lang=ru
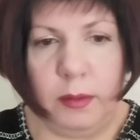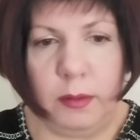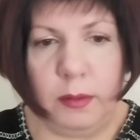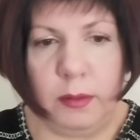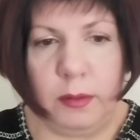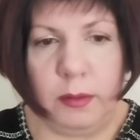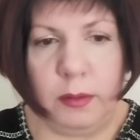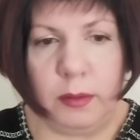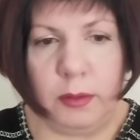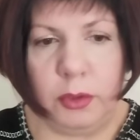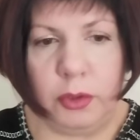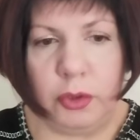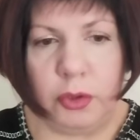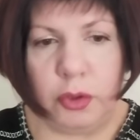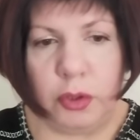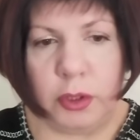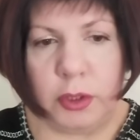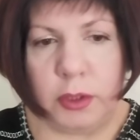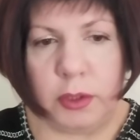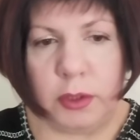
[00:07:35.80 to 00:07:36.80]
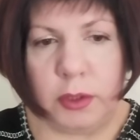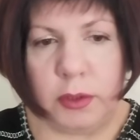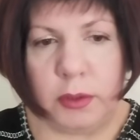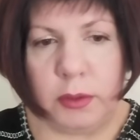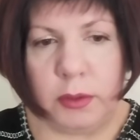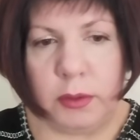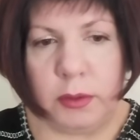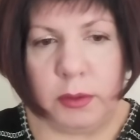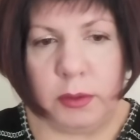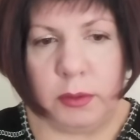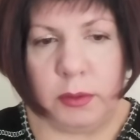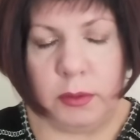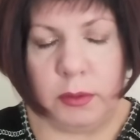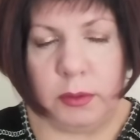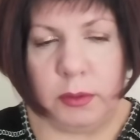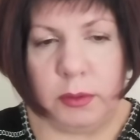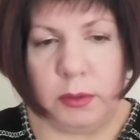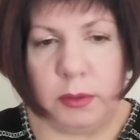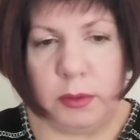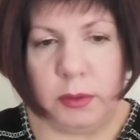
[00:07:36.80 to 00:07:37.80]
Еще раз
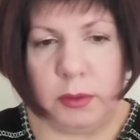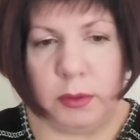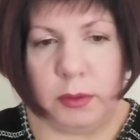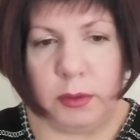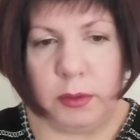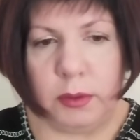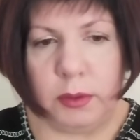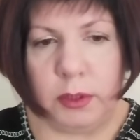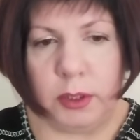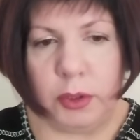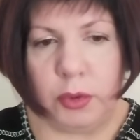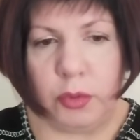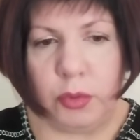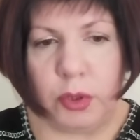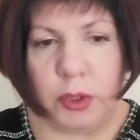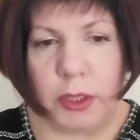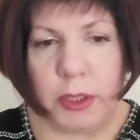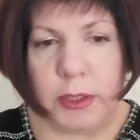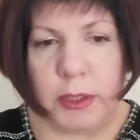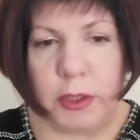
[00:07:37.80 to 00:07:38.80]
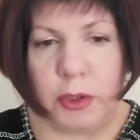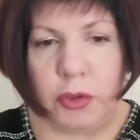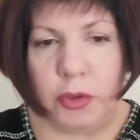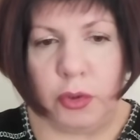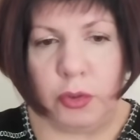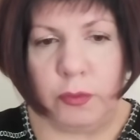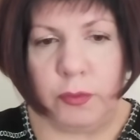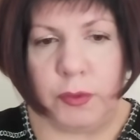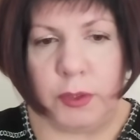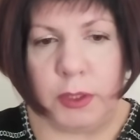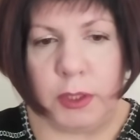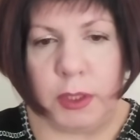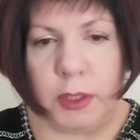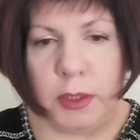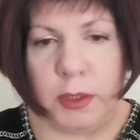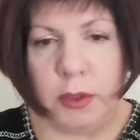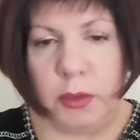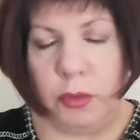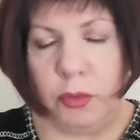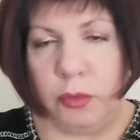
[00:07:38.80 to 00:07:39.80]
хочу сказать, что все
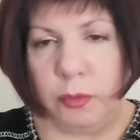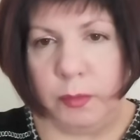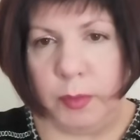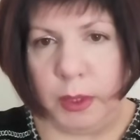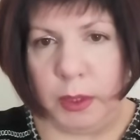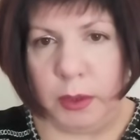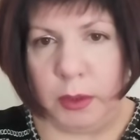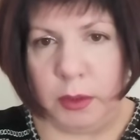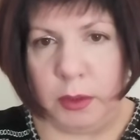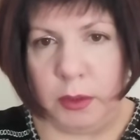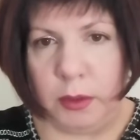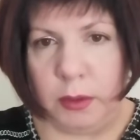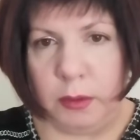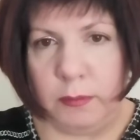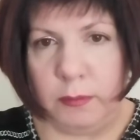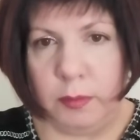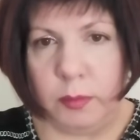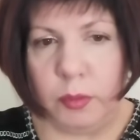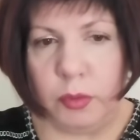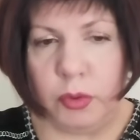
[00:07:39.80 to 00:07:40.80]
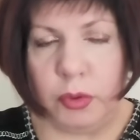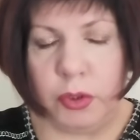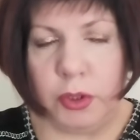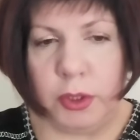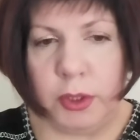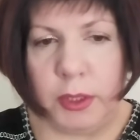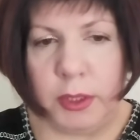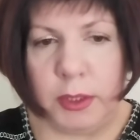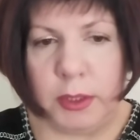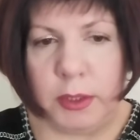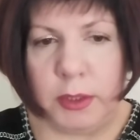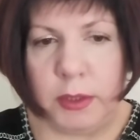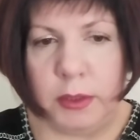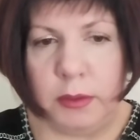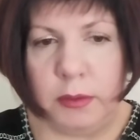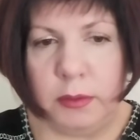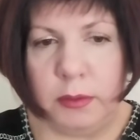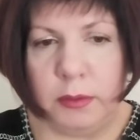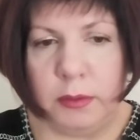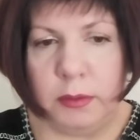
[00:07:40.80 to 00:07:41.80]
эти документы вы можете
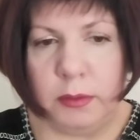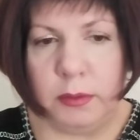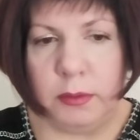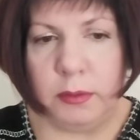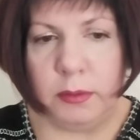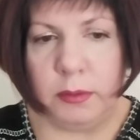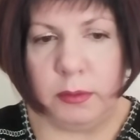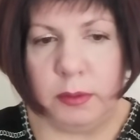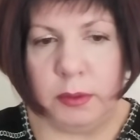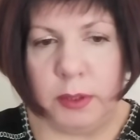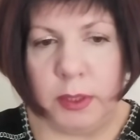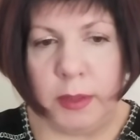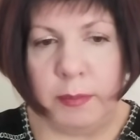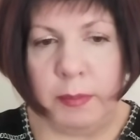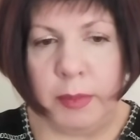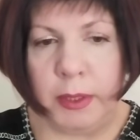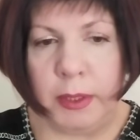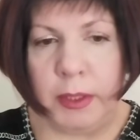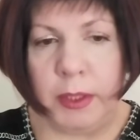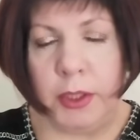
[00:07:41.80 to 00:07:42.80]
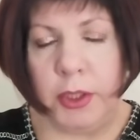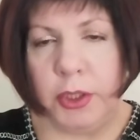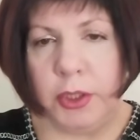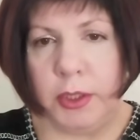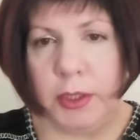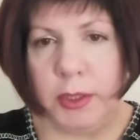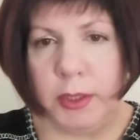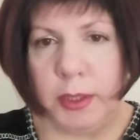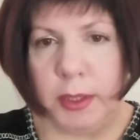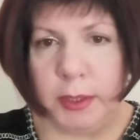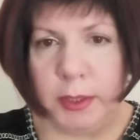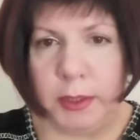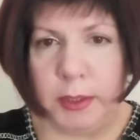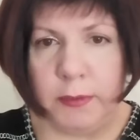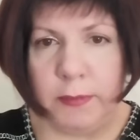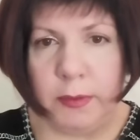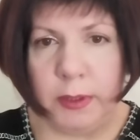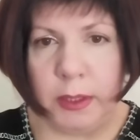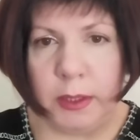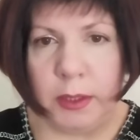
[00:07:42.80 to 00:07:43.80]
найти на моей личной
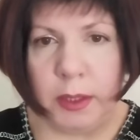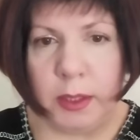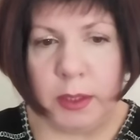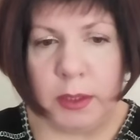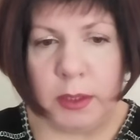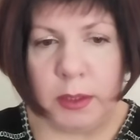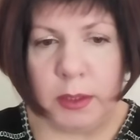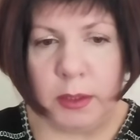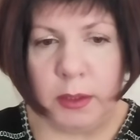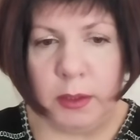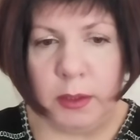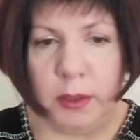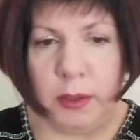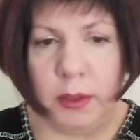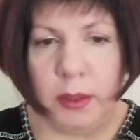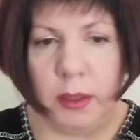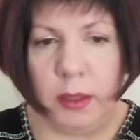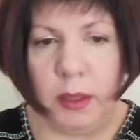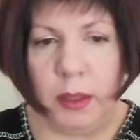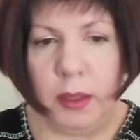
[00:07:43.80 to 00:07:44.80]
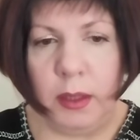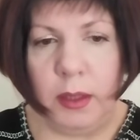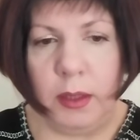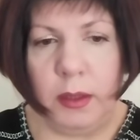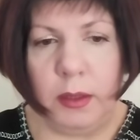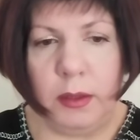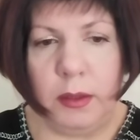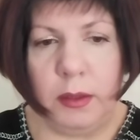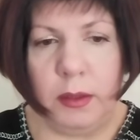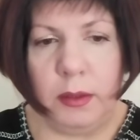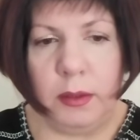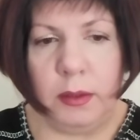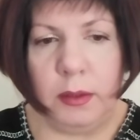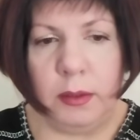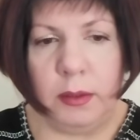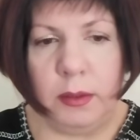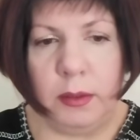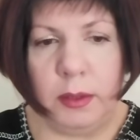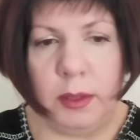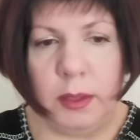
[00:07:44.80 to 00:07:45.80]
странице ВКонтакте и э,
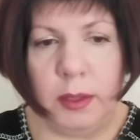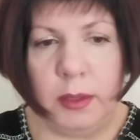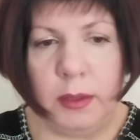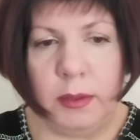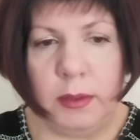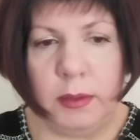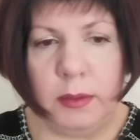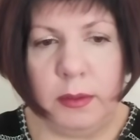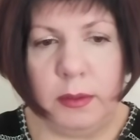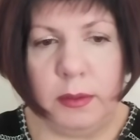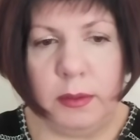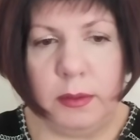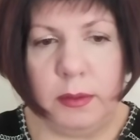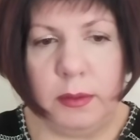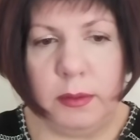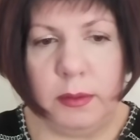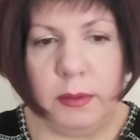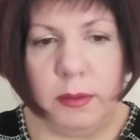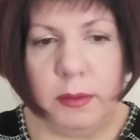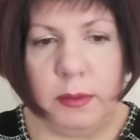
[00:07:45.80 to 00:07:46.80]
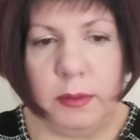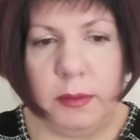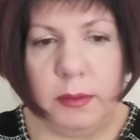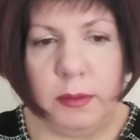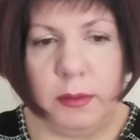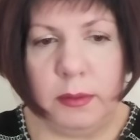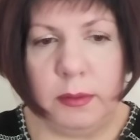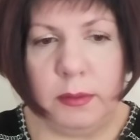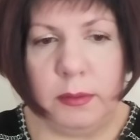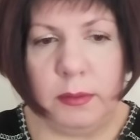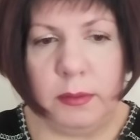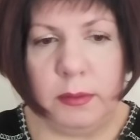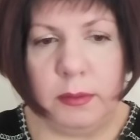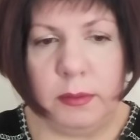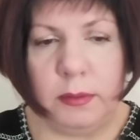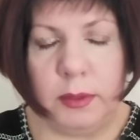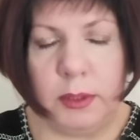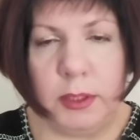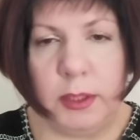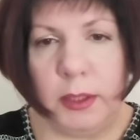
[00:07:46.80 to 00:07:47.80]
на
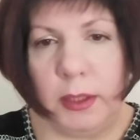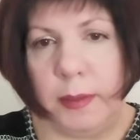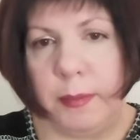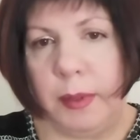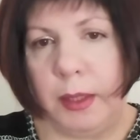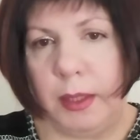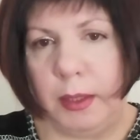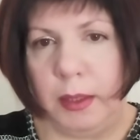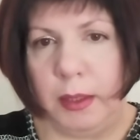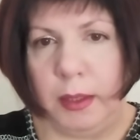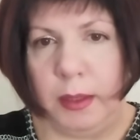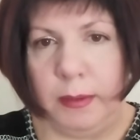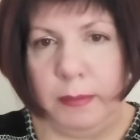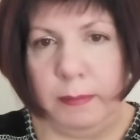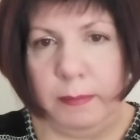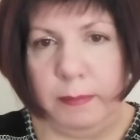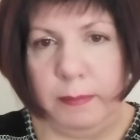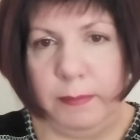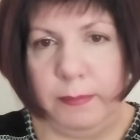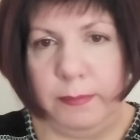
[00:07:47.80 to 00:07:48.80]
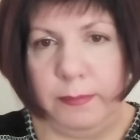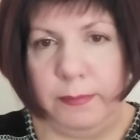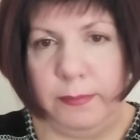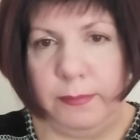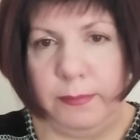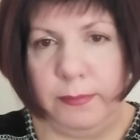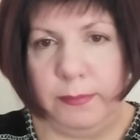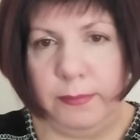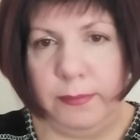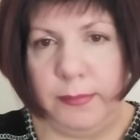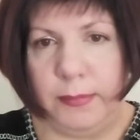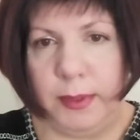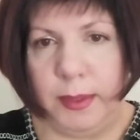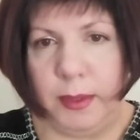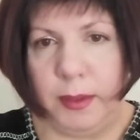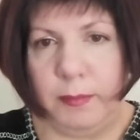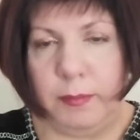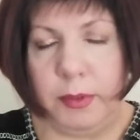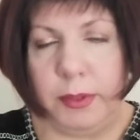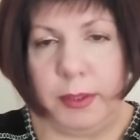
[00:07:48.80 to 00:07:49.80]
э, телеграм-канале.
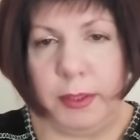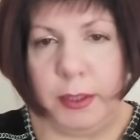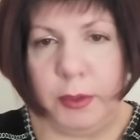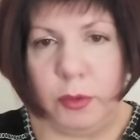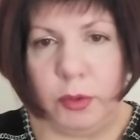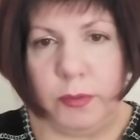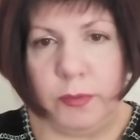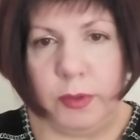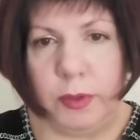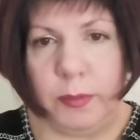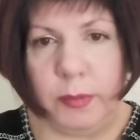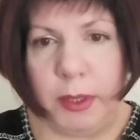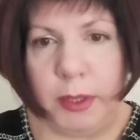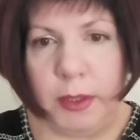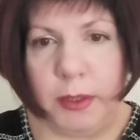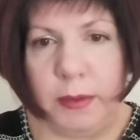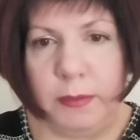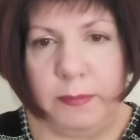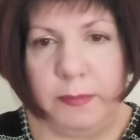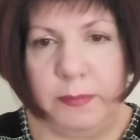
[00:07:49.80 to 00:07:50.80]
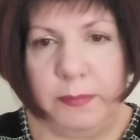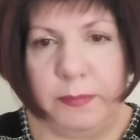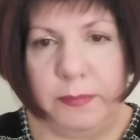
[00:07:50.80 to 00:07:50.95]
Благодарю за внимание.